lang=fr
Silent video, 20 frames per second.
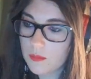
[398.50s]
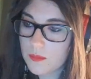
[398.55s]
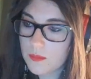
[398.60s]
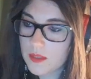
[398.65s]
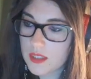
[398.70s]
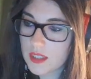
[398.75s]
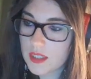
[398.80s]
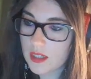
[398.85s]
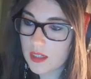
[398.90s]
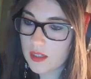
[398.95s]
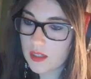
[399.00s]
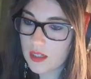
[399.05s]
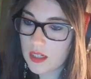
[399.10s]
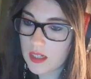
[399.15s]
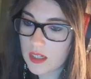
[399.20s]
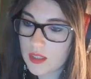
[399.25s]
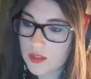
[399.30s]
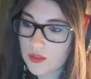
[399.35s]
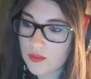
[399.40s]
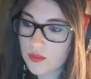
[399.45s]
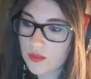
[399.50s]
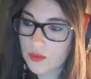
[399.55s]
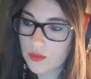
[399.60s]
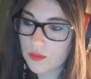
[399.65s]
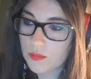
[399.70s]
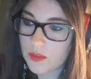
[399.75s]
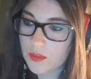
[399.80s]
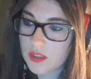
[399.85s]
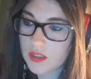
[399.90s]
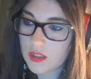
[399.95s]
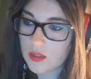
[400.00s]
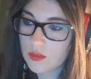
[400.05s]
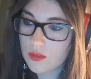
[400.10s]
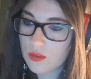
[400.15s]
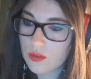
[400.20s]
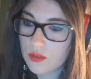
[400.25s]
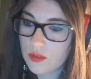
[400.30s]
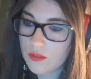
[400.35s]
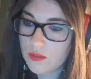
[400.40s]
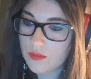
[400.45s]
Comme ça, là je vais augmenter
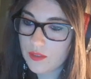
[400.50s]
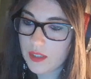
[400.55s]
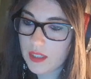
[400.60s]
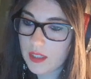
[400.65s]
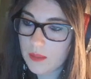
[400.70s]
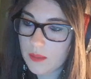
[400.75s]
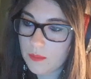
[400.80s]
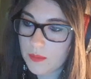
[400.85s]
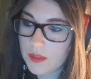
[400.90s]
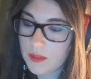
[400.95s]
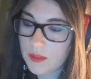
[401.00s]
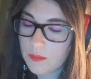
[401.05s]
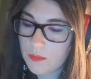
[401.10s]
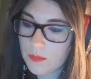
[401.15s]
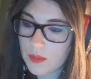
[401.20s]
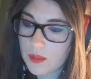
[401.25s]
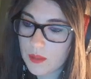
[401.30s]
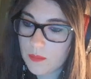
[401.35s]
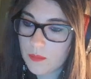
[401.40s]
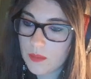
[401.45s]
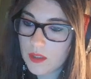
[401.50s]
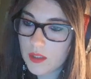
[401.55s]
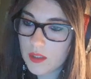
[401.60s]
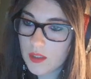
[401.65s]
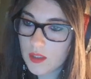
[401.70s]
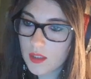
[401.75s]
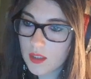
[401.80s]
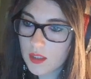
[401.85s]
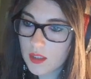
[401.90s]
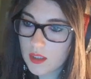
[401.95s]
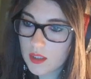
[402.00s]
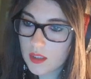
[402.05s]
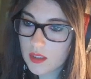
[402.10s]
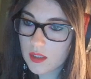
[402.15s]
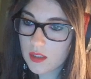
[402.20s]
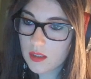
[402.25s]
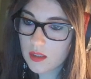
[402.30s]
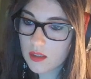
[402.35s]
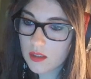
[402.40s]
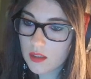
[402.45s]
deux levels. Bim, bim.
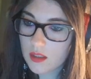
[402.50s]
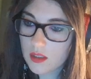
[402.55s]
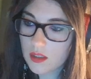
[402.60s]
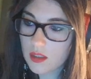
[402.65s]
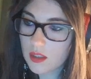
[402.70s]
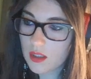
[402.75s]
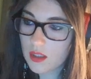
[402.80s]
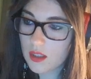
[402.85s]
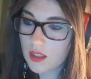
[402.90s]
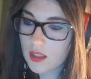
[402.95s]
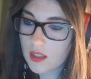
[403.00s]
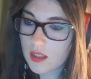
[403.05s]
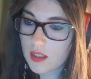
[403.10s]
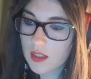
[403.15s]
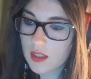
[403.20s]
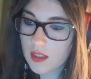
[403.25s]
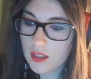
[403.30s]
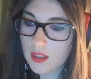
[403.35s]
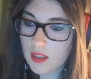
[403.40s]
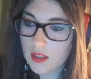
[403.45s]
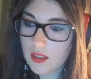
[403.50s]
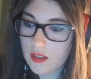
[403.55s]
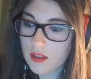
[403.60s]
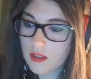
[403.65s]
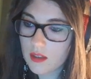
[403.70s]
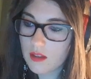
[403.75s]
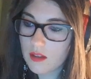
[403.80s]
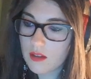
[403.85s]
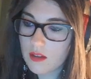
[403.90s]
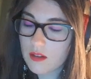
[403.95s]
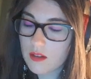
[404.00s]
Et...